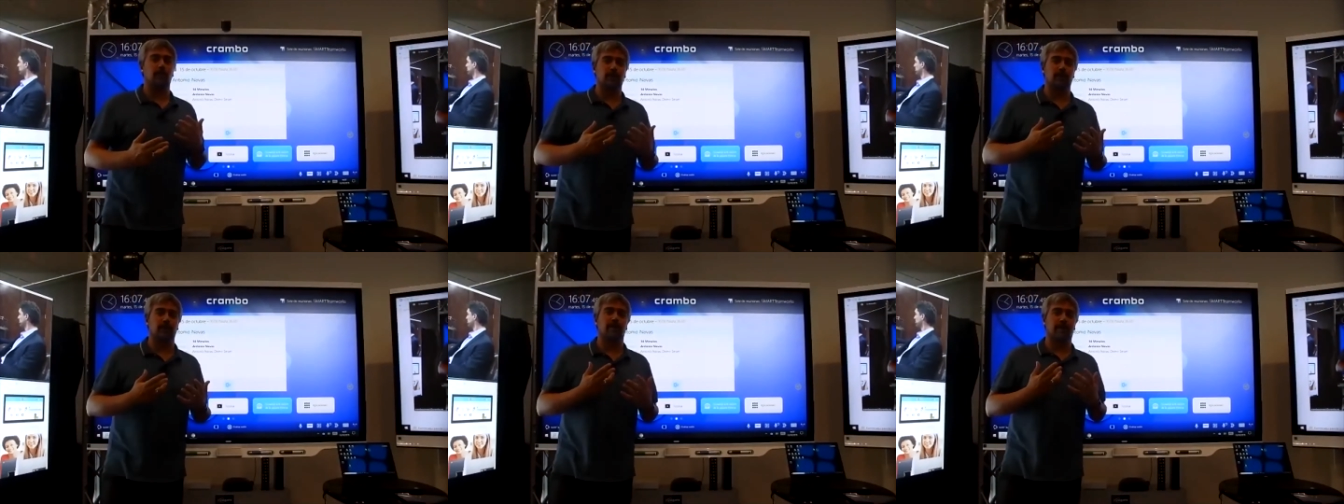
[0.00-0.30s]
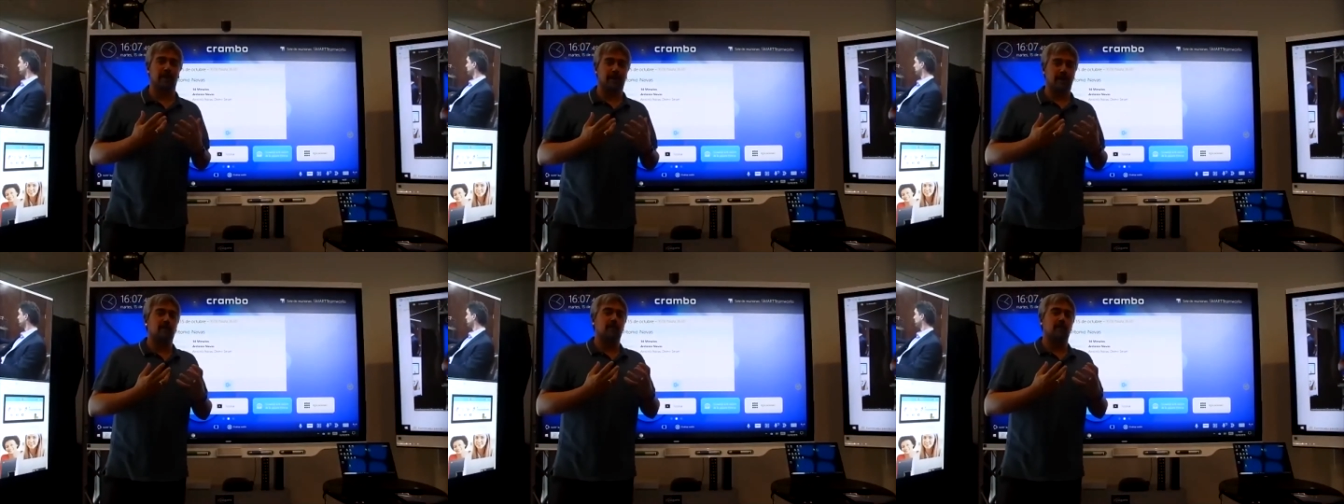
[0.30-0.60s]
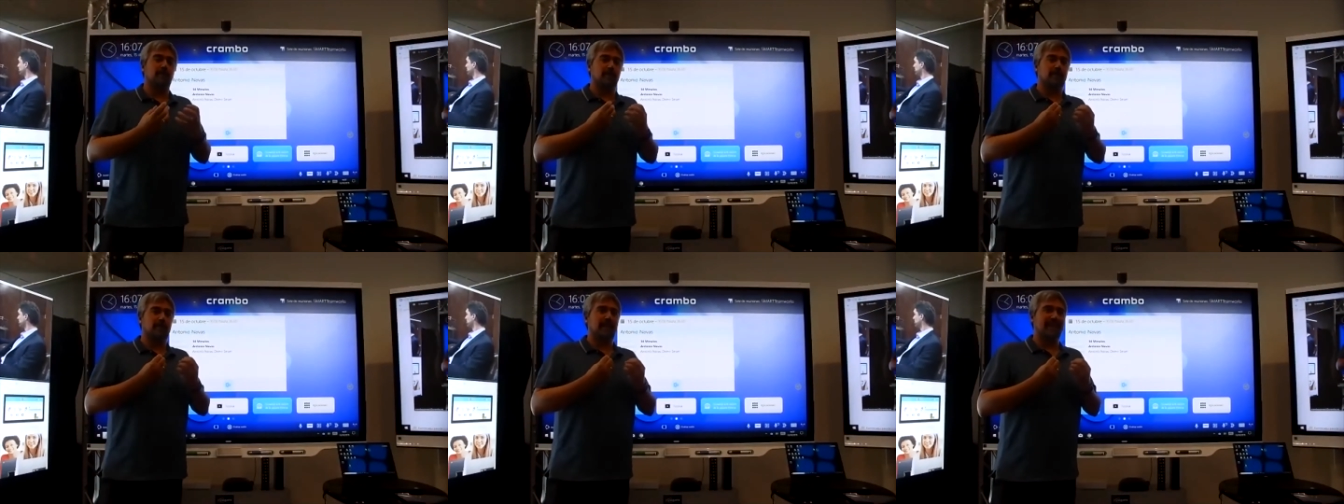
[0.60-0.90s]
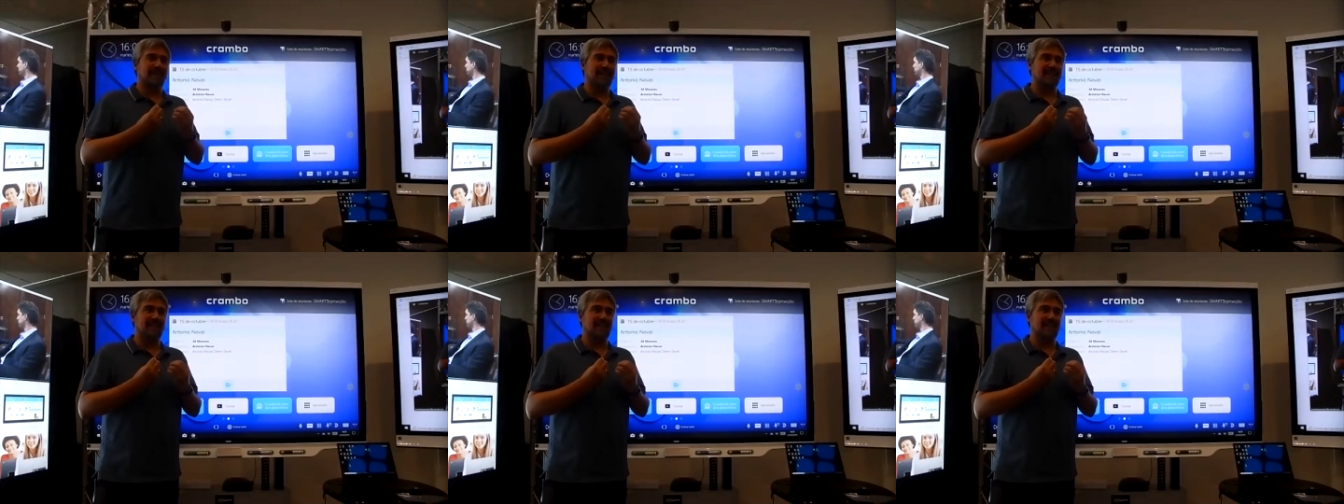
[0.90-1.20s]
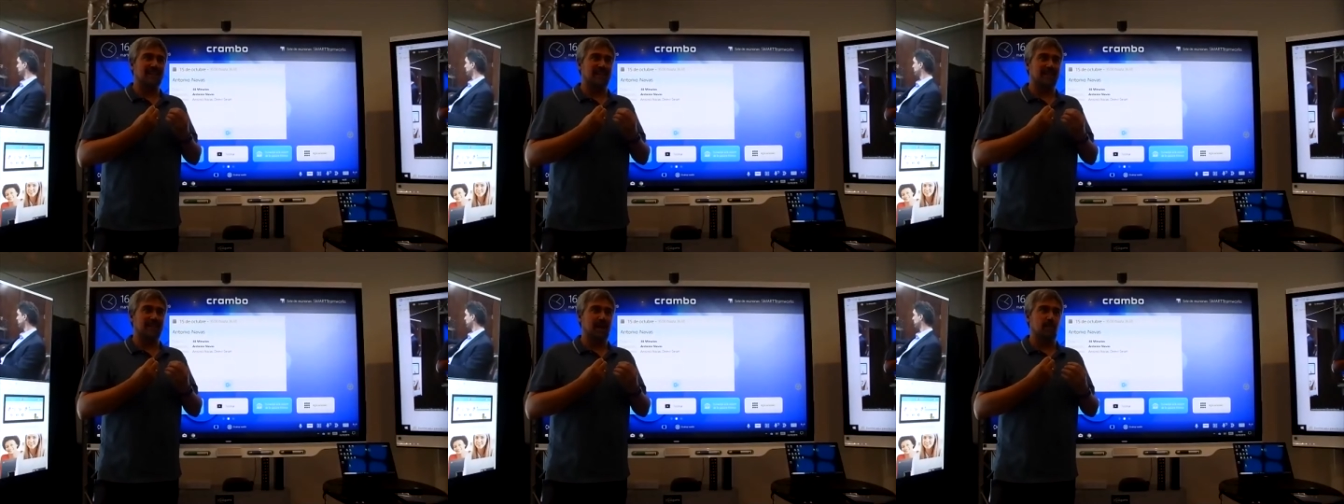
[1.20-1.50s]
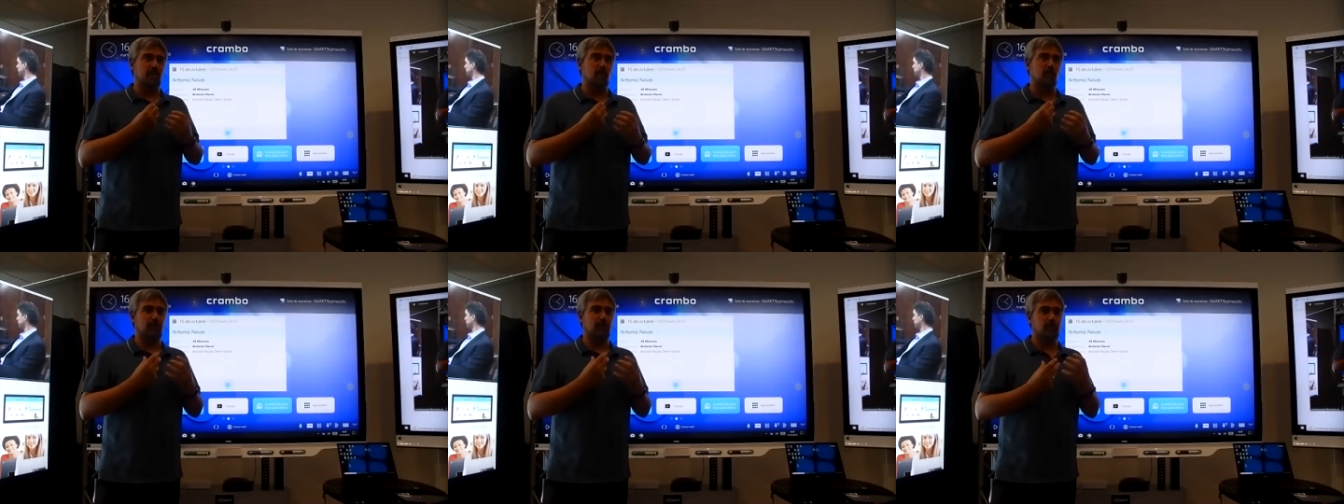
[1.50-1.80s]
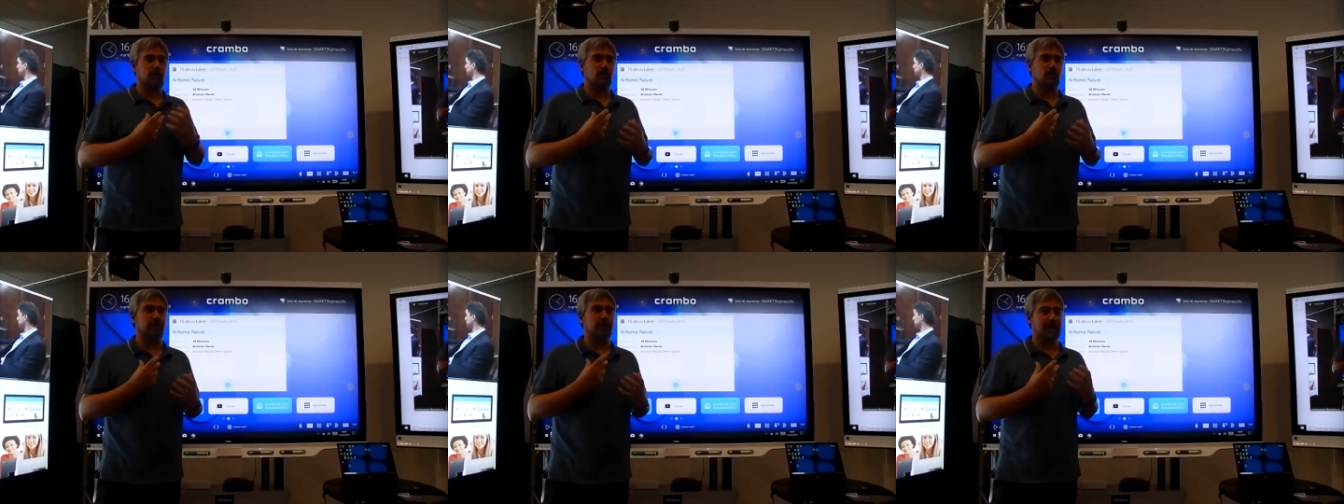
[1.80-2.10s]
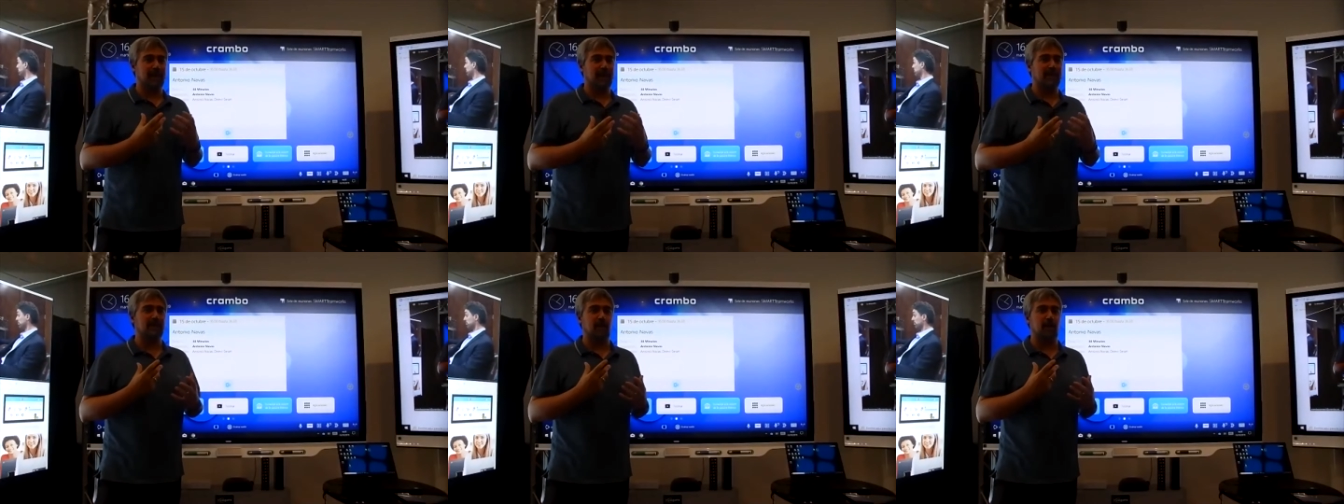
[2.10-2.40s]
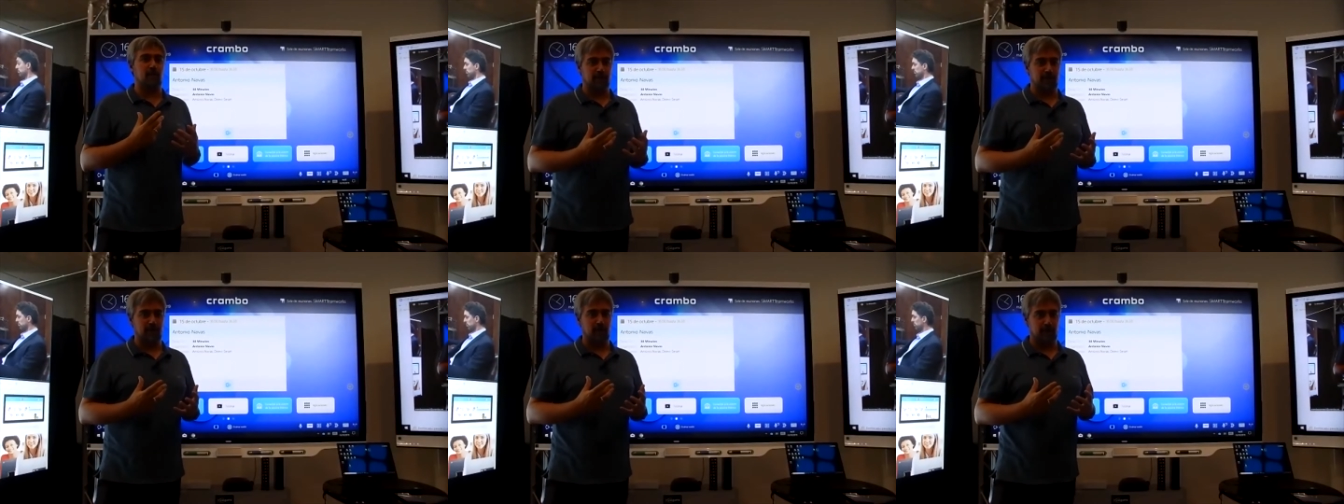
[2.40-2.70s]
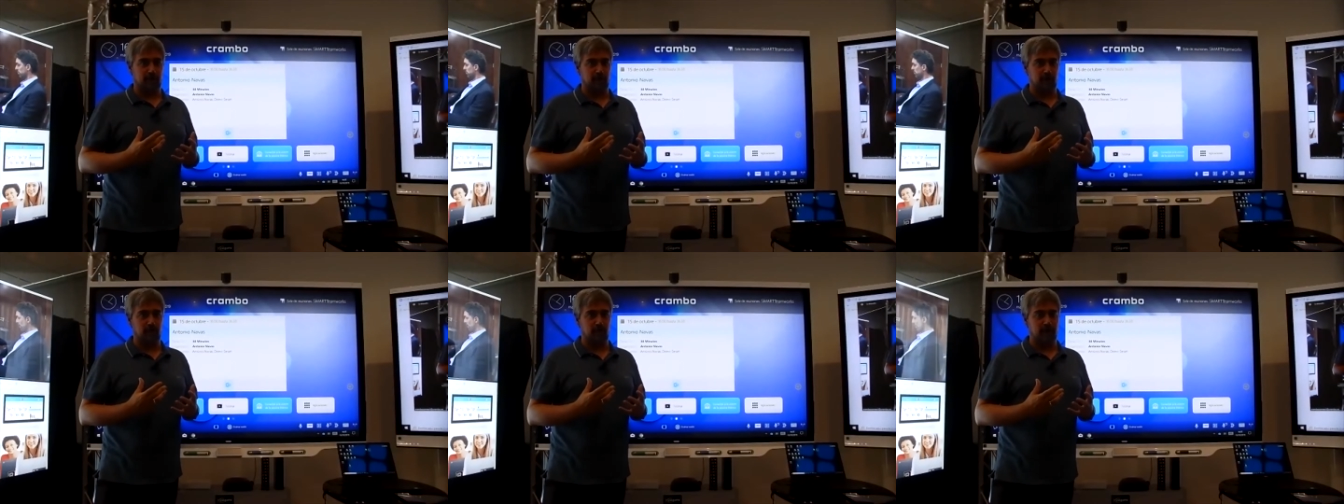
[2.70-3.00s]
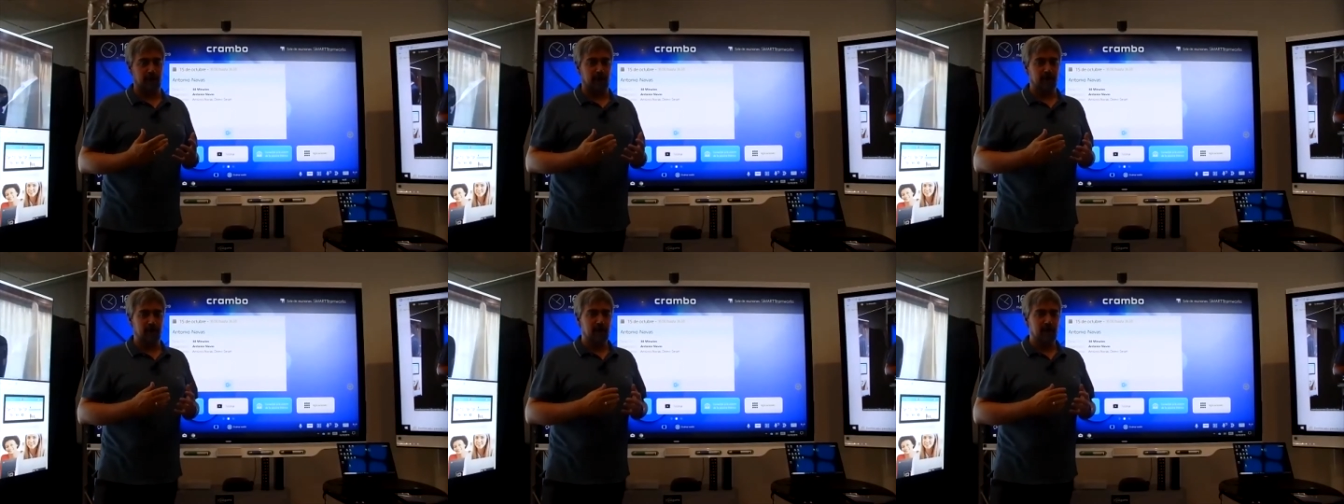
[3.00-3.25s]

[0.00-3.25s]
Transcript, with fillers: la verdad, pues entendamos de qué estamos hablando, ¿vale?